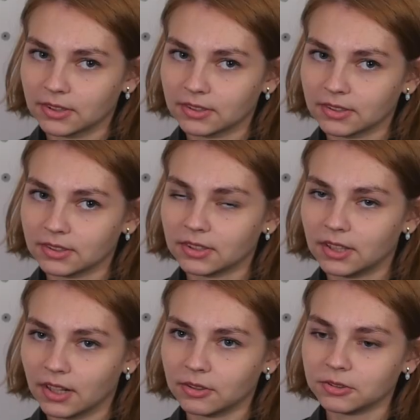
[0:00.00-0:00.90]
А,
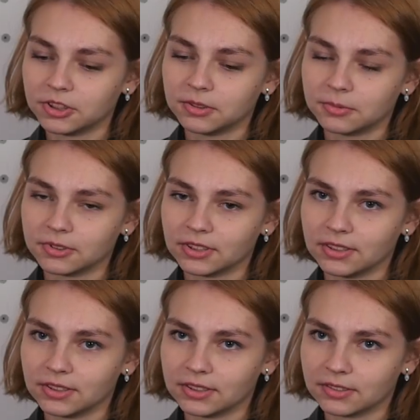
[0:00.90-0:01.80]
да, очень
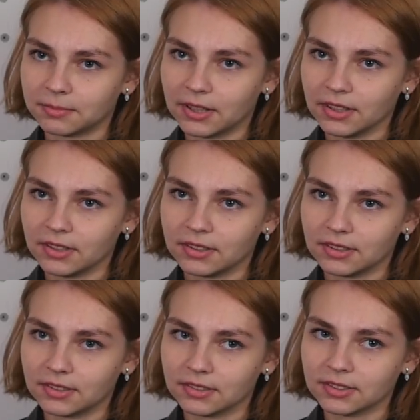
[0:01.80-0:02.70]
многие
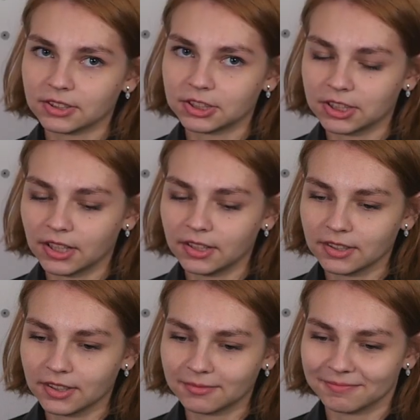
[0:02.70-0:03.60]
совпали э, с
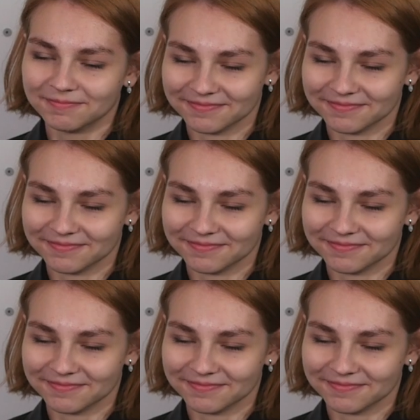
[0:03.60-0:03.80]
шариком